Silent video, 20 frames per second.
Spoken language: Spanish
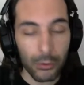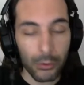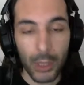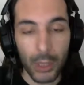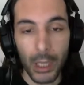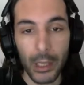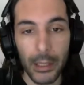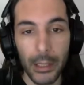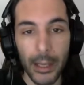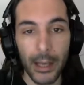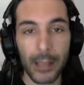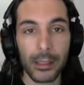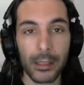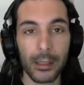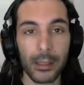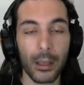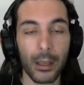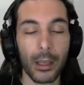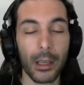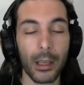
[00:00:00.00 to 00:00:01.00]
del día 1
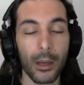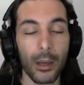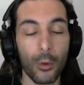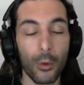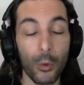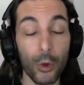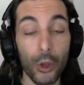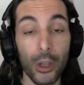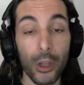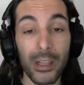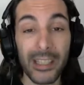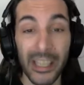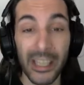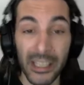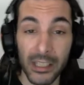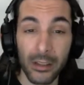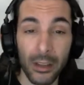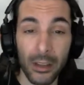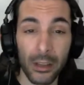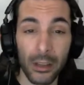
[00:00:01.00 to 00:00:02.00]
eh, del
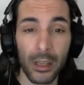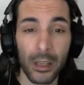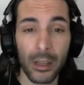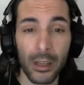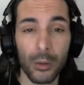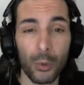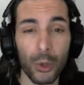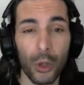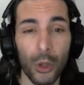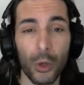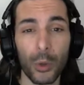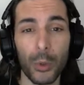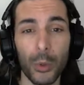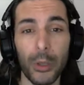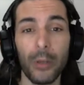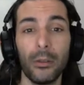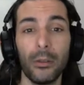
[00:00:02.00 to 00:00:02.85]
6, 1 eh, de junio,